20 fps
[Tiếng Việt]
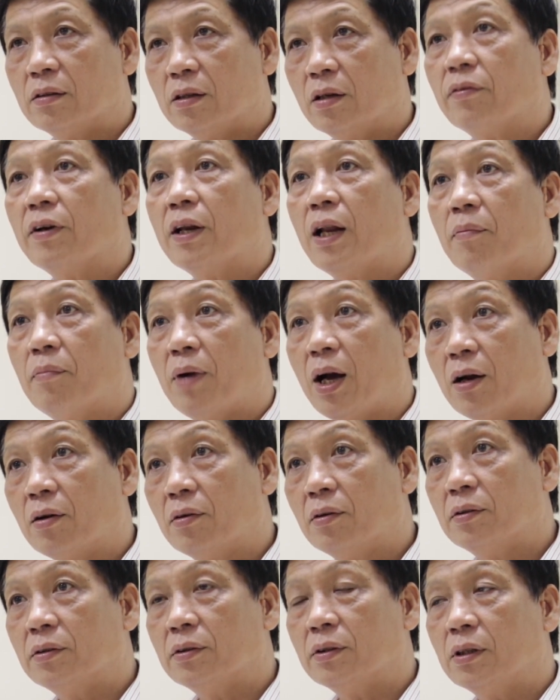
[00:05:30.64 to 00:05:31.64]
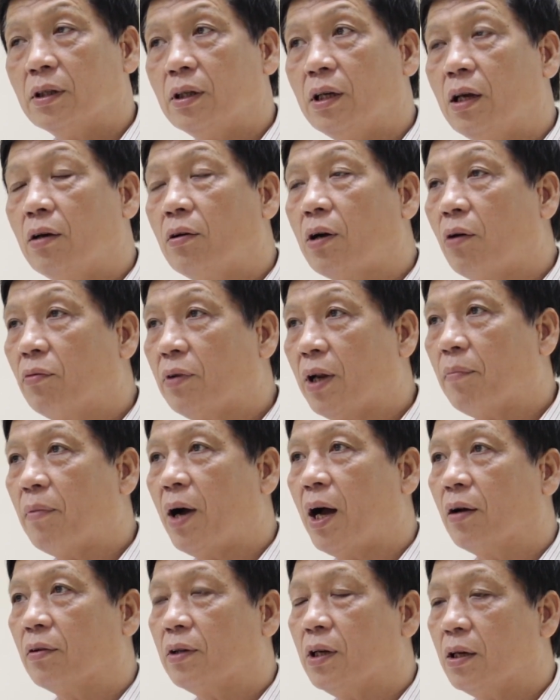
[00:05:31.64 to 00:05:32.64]
nó phải đảm bảo. Chứ nếu không đảm
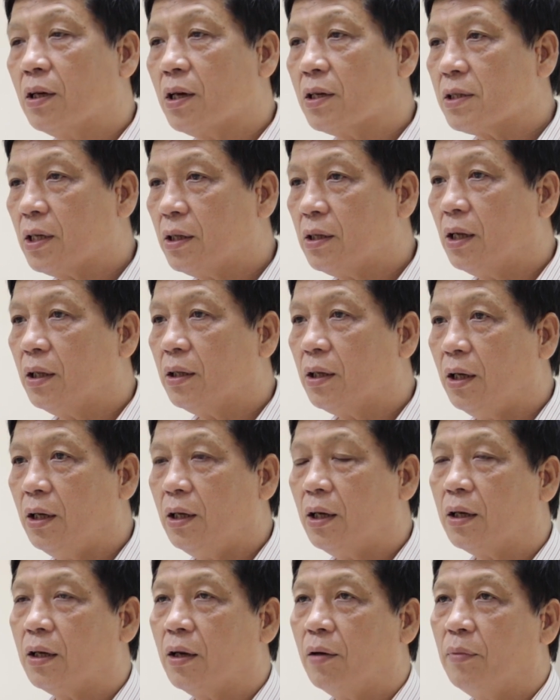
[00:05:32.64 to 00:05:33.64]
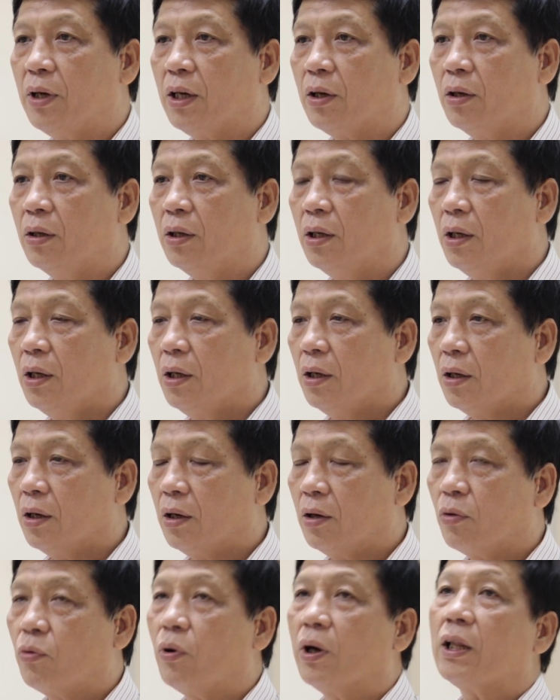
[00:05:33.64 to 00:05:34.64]
bảo thì nó sẽ dẫn tới là nó bị
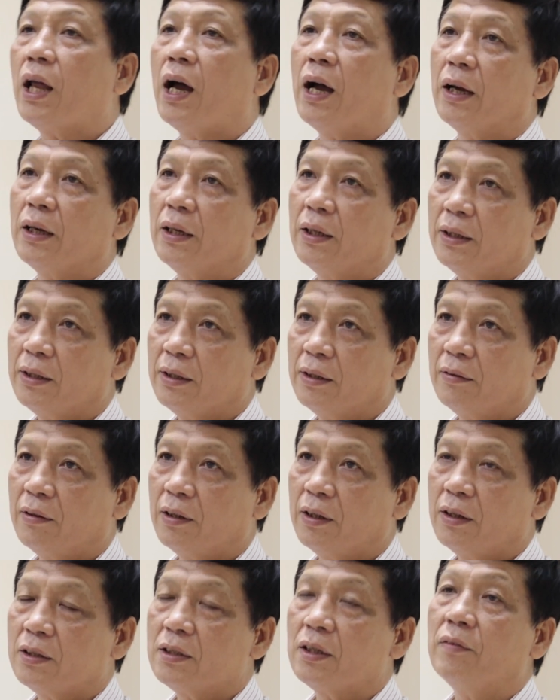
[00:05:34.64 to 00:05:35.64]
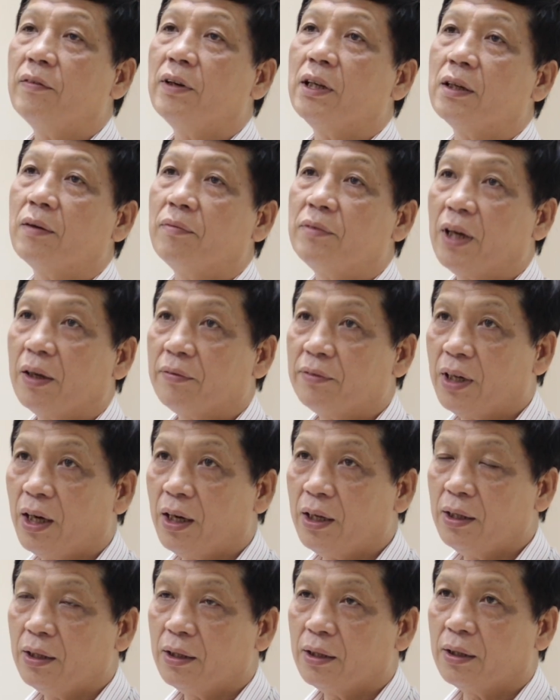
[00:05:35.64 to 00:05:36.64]
uh, quá tải và nó sẽ bị chập chạp
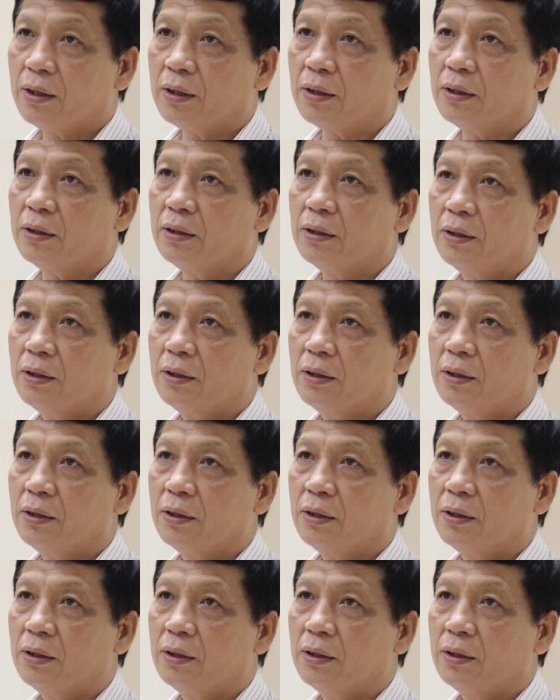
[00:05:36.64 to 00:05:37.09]
cháy. Đó.